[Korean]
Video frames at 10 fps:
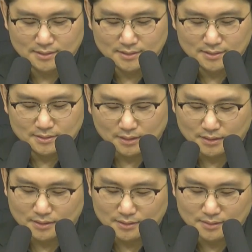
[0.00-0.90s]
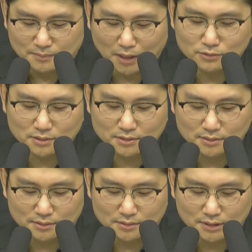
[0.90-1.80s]
자,
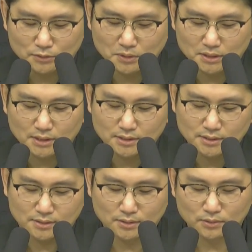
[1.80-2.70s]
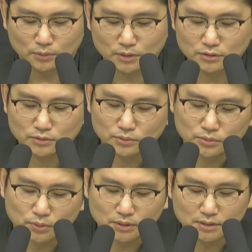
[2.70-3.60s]
바울은 디도에게 고린도
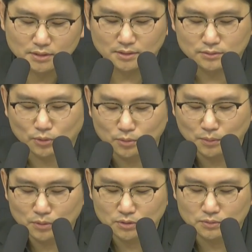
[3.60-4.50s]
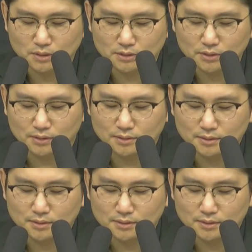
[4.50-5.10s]
교회를 돌보기 위해서